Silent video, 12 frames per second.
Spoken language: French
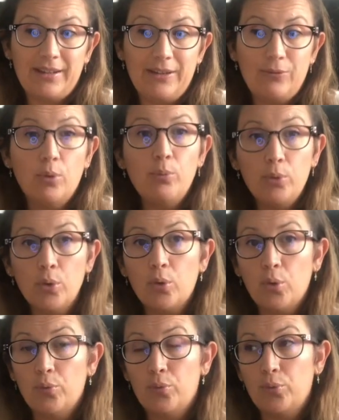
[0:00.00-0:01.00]
il vaut mieux
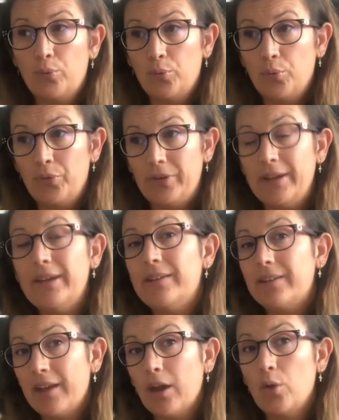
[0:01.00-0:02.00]
que vous ayez
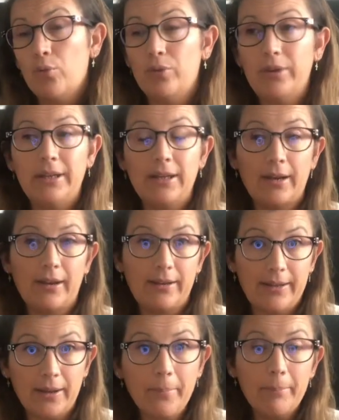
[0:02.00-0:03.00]
ça que vous n'ayez
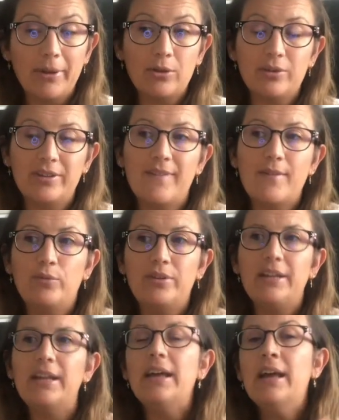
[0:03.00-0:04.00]
rien, parce que ça va vous
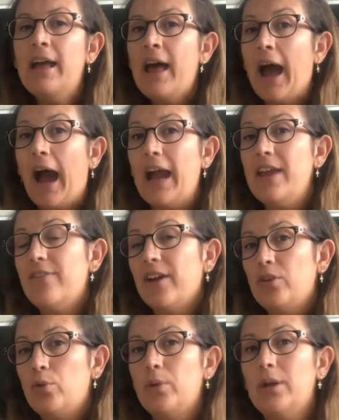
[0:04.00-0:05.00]
aider à
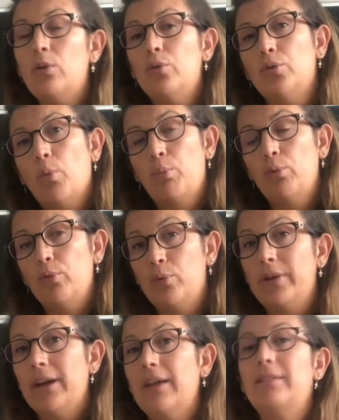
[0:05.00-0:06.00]
évacuer le surplus de
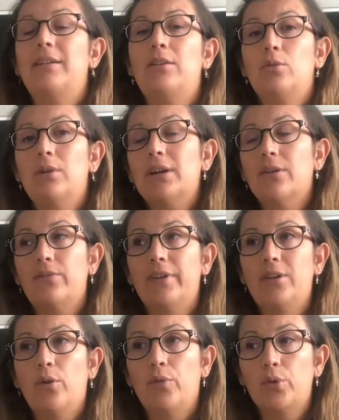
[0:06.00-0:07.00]
gaz qui se crée en fait
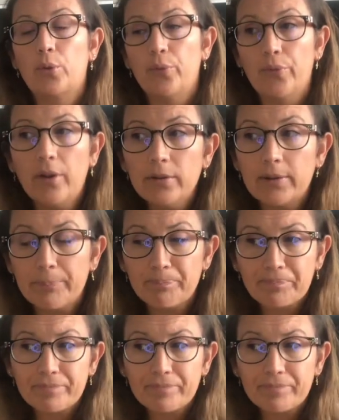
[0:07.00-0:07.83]
dans votre ventre,